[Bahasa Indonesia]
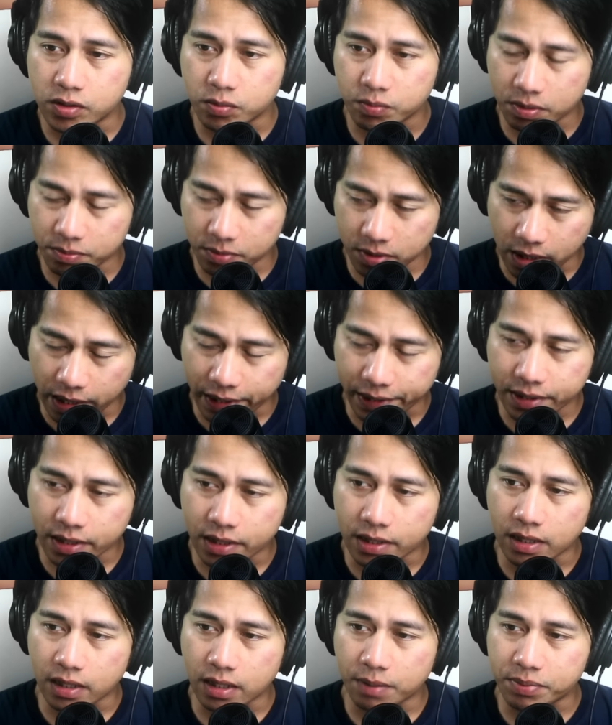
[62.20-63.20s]
Cuman
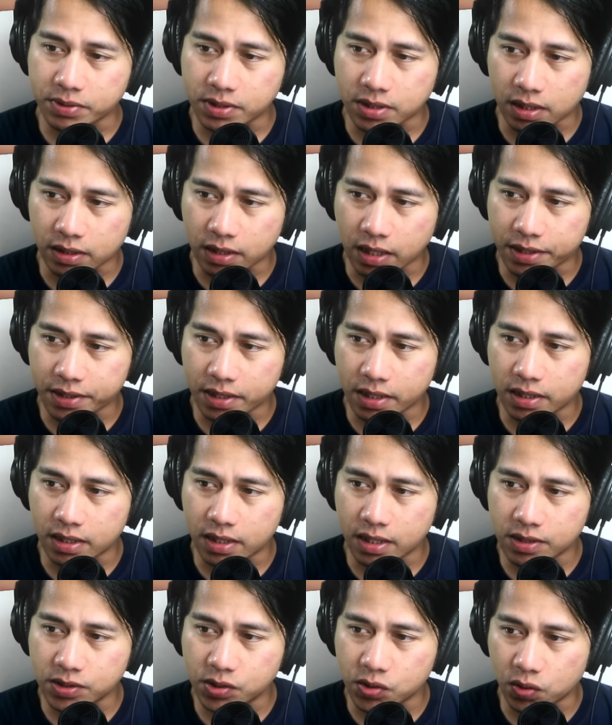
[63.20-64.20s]
menariknya adalah pesertanya
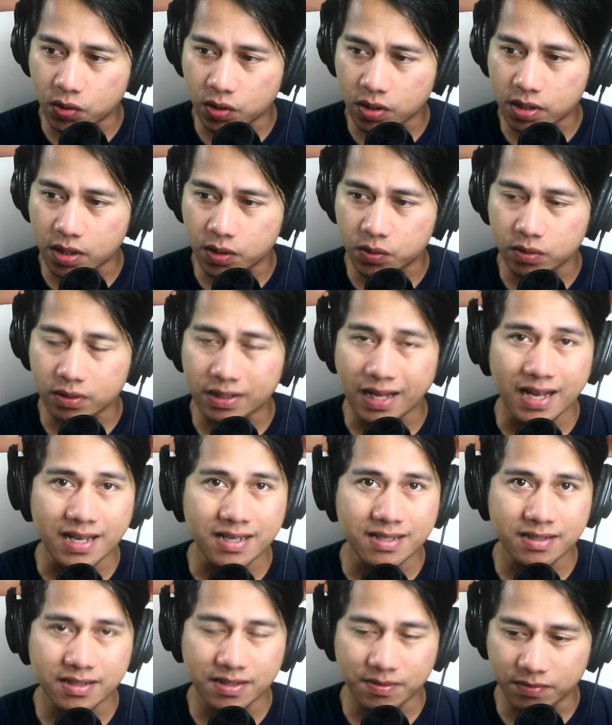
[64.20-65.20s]
adalah Johor Darul
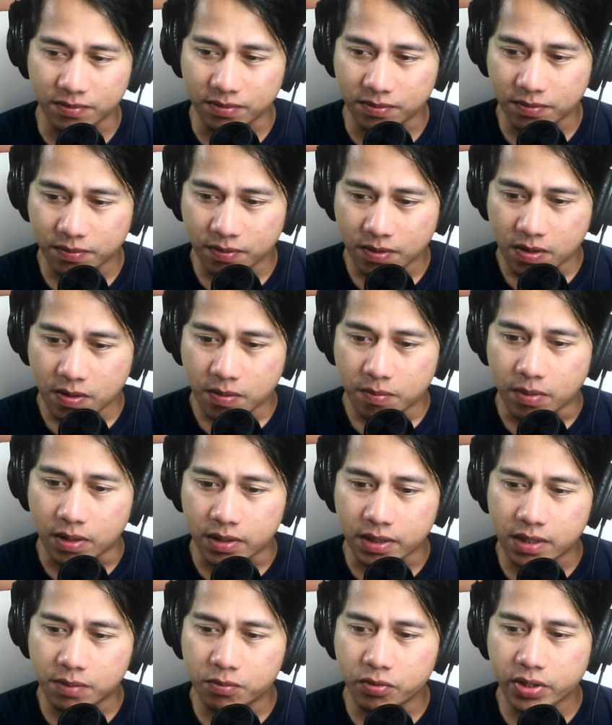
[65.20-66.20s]
Ta'zim.
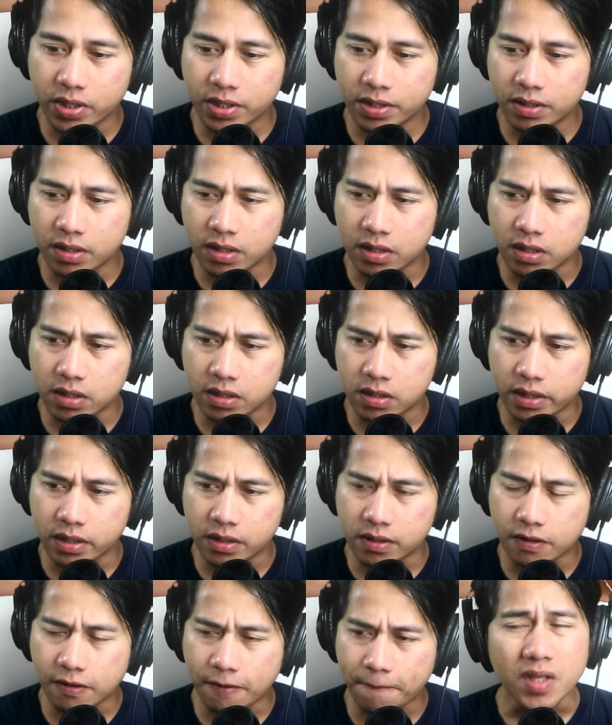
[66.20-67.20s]
Berarti ini mungkin
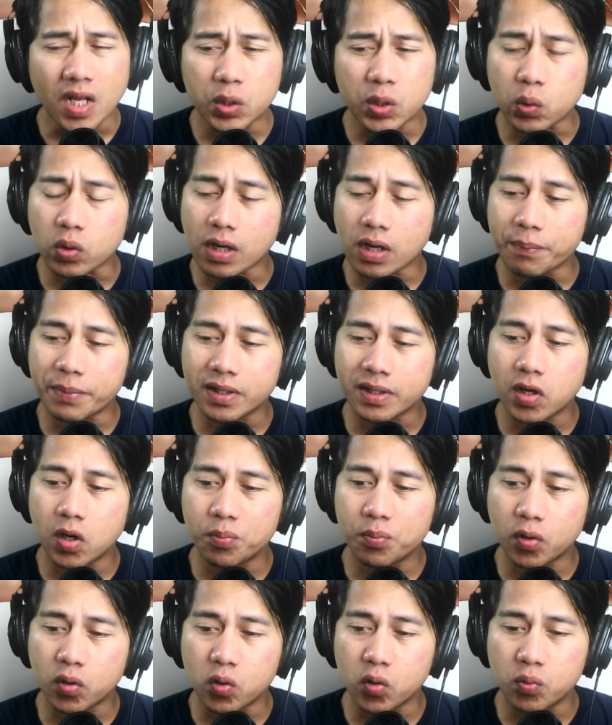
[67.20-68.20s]
uh, uh, turnamen
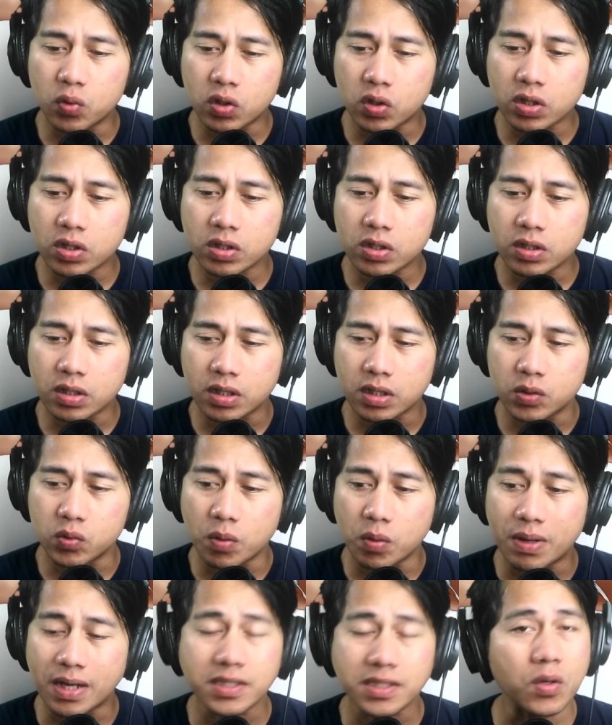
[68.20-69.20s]
kelompok umur 12
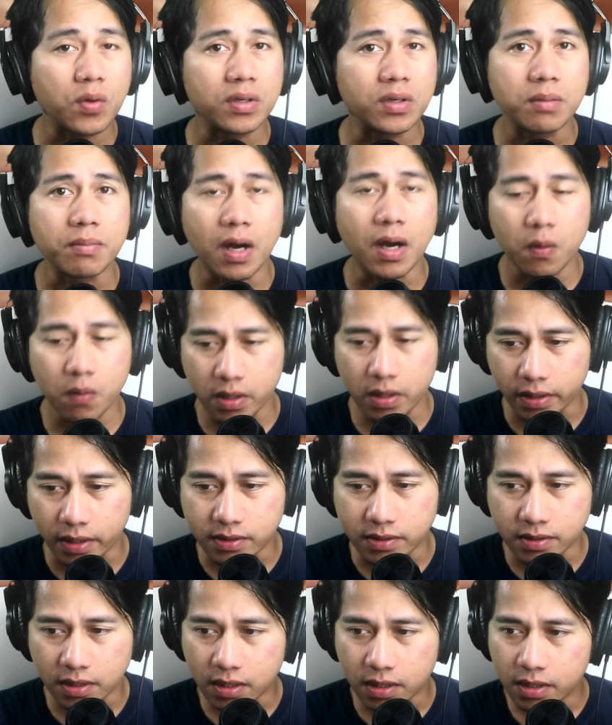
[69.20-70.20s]
tahun ke bawah
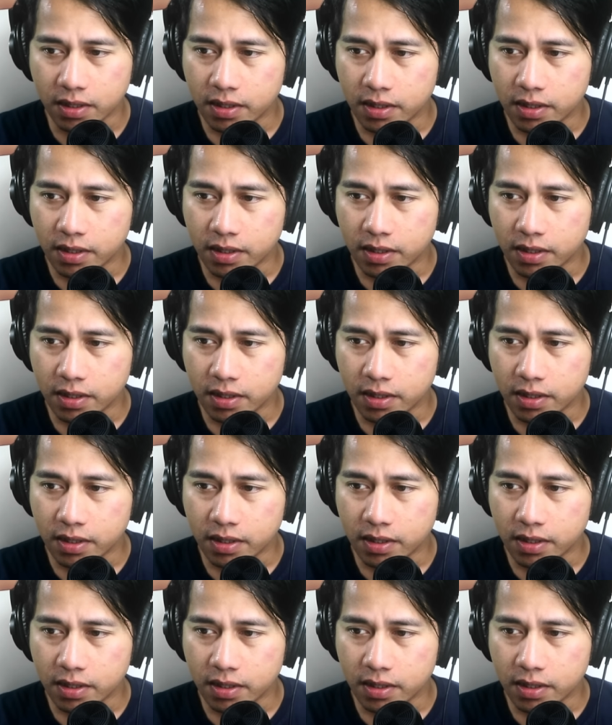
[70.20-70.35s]
guys ya.